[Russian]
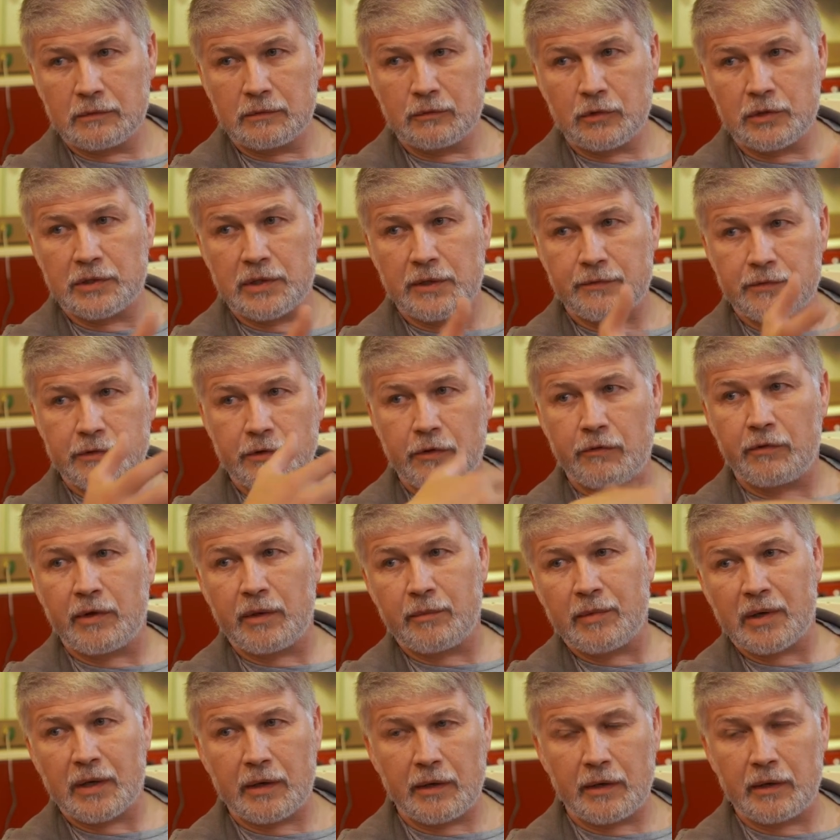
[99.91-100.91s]
То есть я в свое
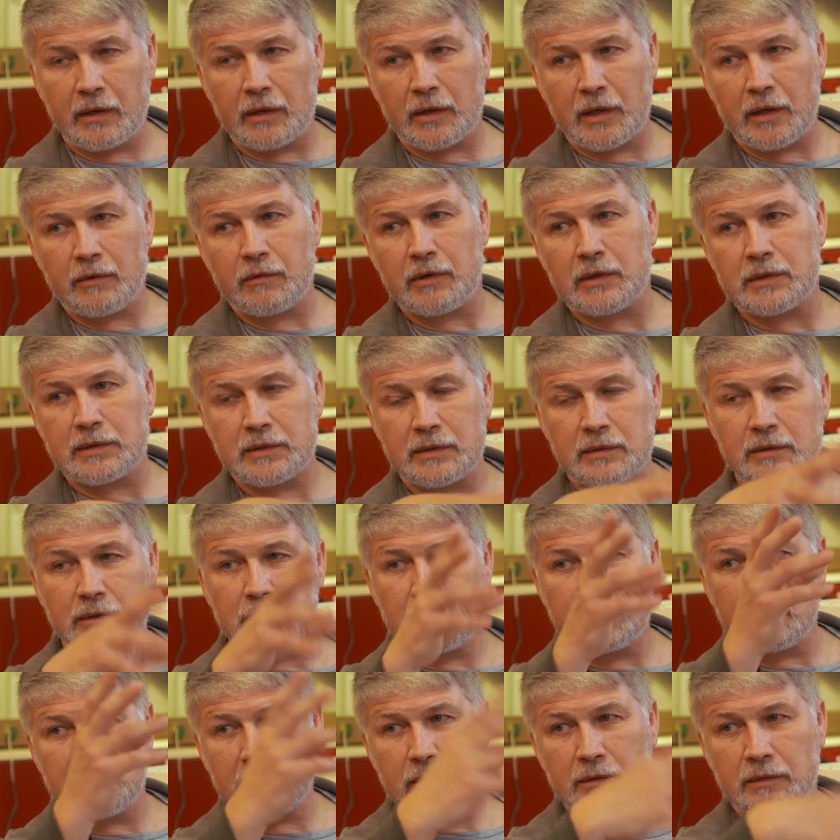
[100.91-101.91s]
время аккредитовался
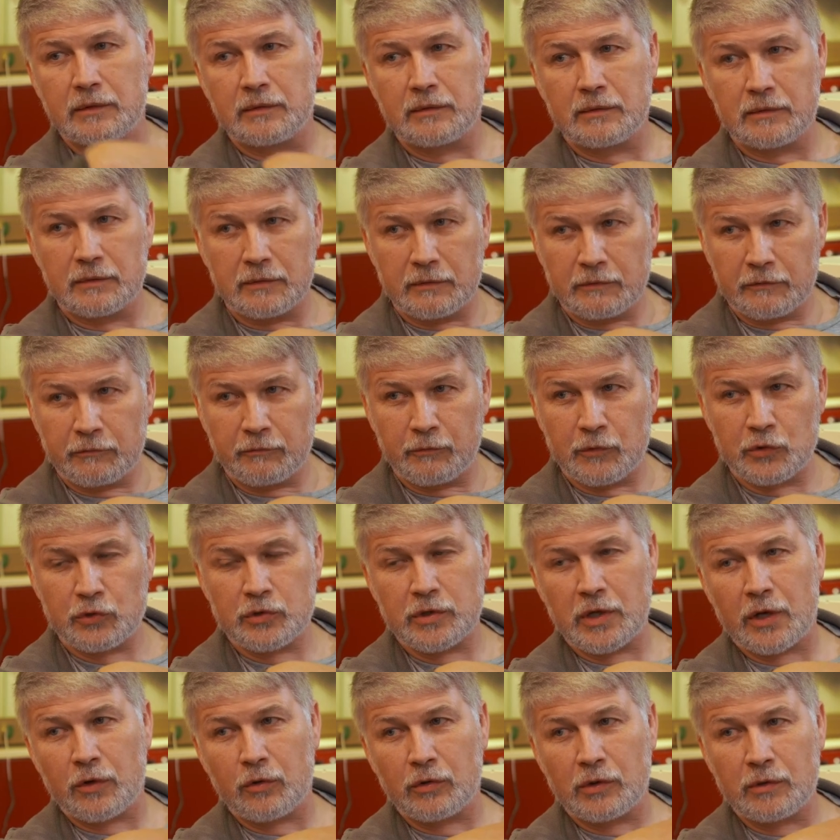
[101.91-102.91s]
э, в
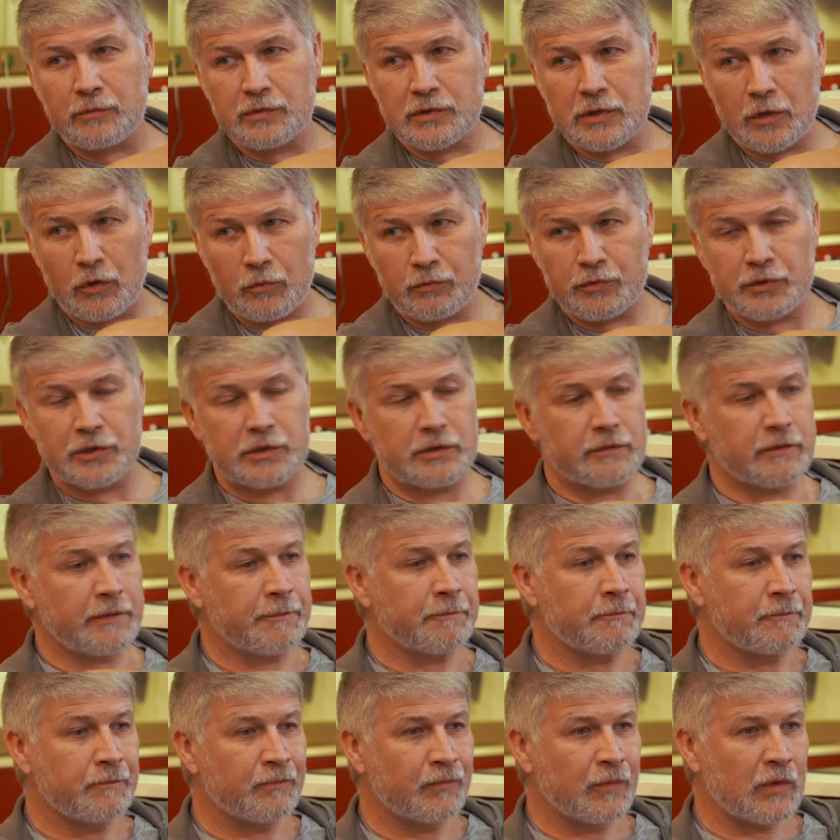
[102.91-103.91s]
международном
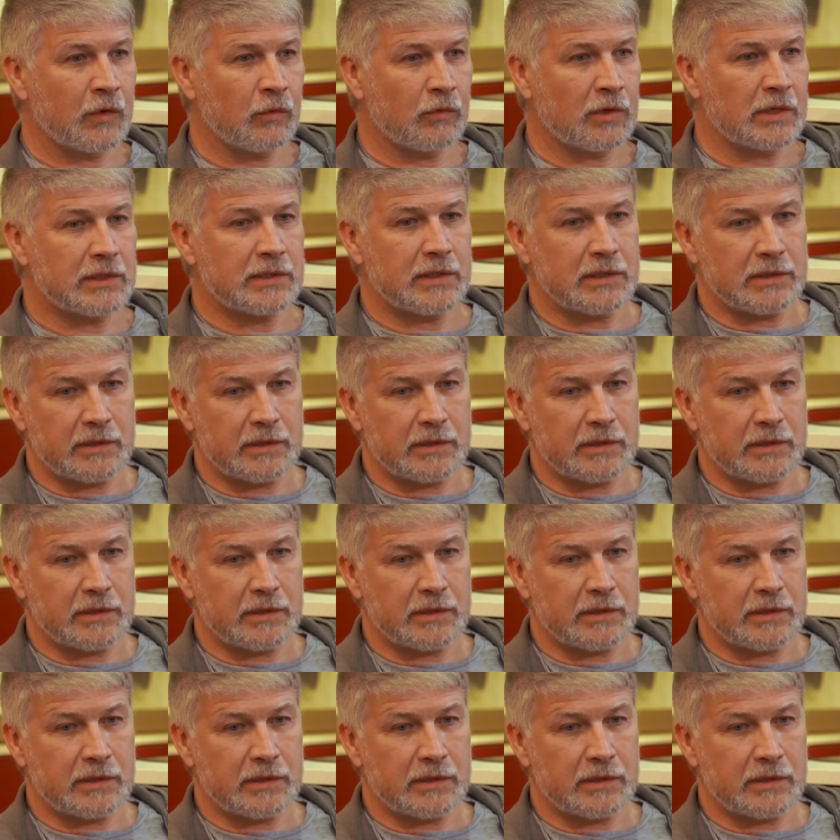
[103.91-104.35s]
сообществе. У нас